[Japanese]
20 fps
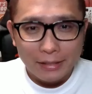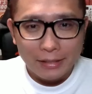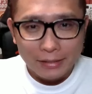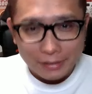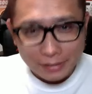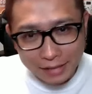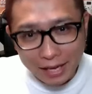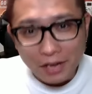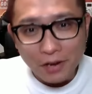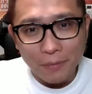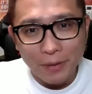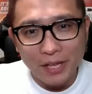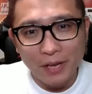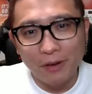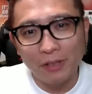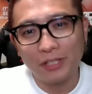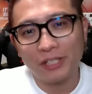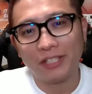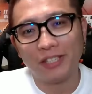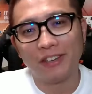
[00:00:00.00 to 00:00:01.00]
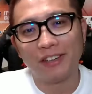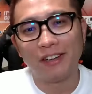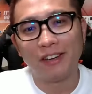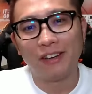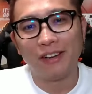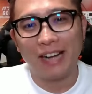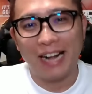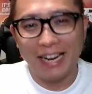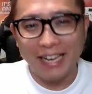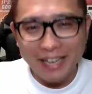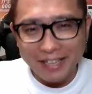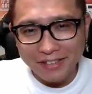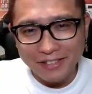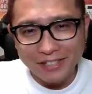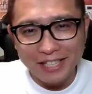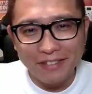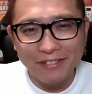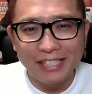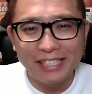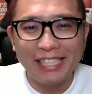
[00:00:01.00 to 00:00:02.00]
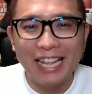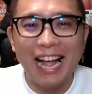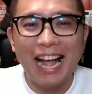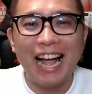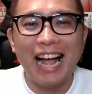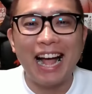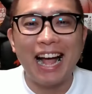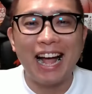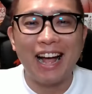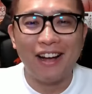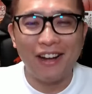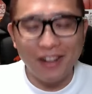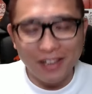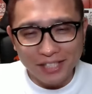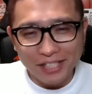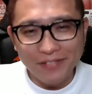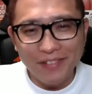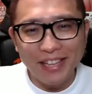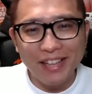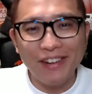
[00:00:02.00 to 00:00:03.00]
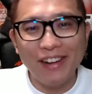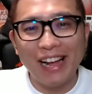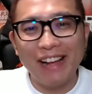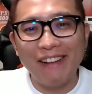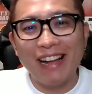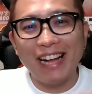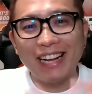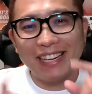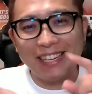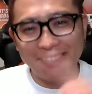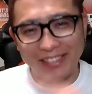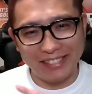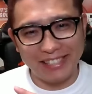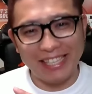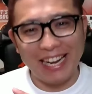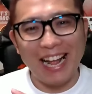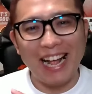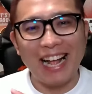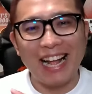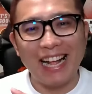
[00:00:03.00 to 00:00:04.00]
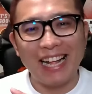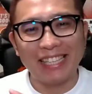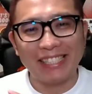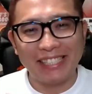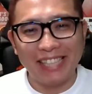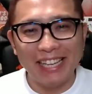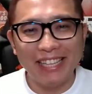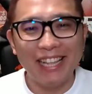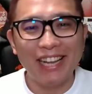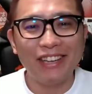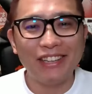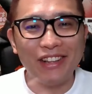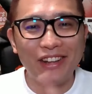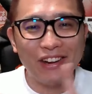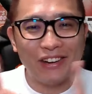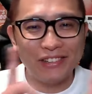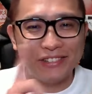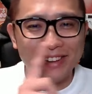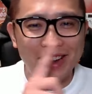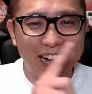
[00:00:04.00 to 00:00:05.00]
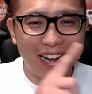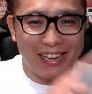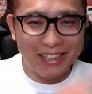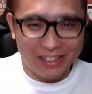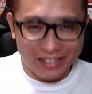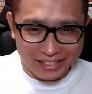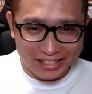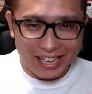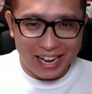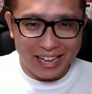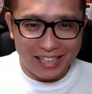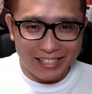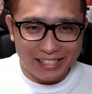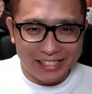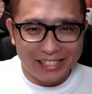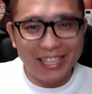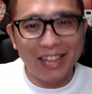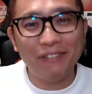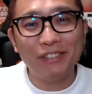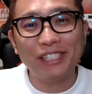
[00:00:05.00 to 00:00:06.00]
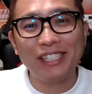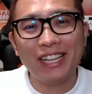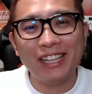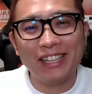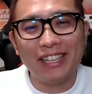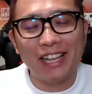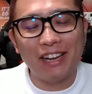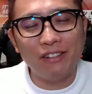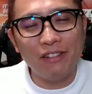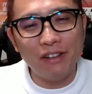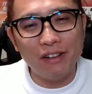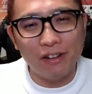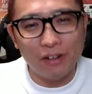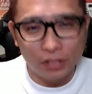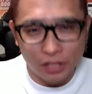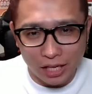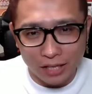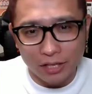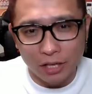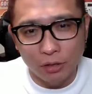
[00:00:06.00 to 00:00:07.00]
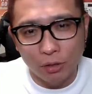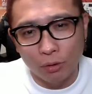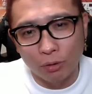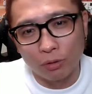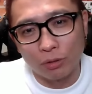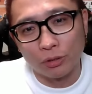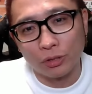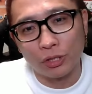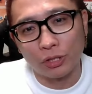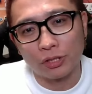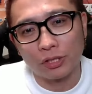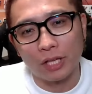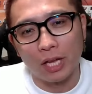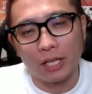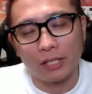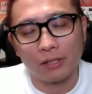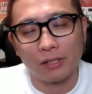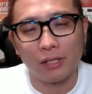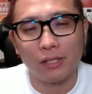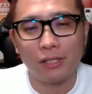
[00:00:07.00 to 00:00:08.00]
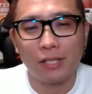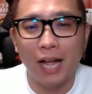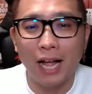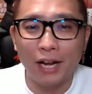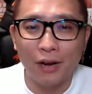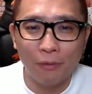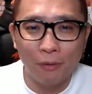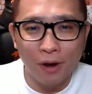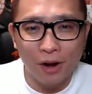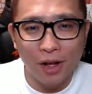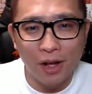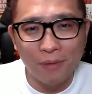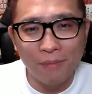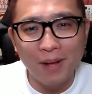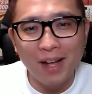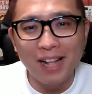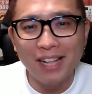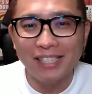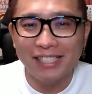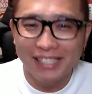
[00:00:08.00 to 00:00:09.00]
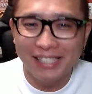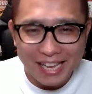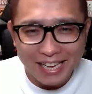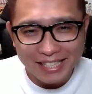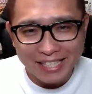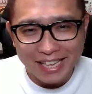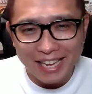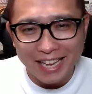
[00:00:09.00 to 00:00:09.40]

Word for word: 最後までご視聴ありがとうございましたおすすめ動画はこちらチャンネル登録はこちらサブチャンネルのチャンネル登録そして Twitter のフォローもぜひぜ